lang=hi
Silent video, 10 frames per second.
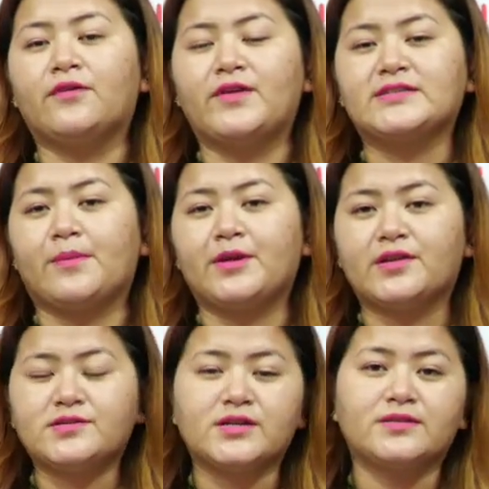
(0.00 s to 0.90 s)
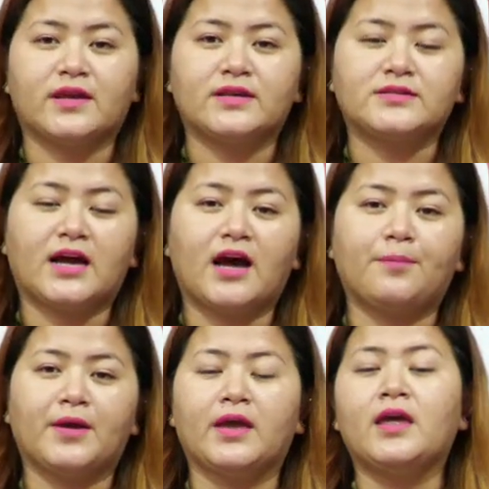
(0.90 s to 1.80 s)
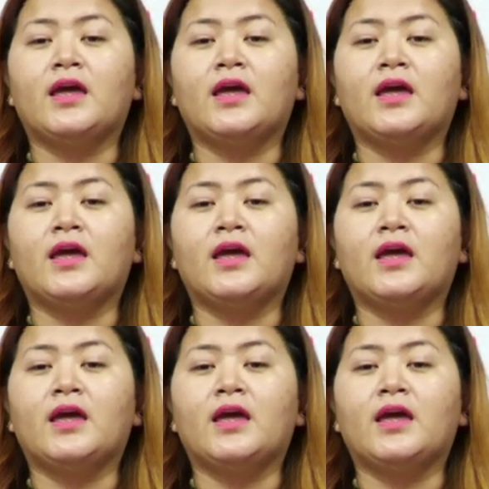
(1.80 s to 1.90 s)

था वेस्ट कामेंग डिस्ट्रिक्ट से जहां पे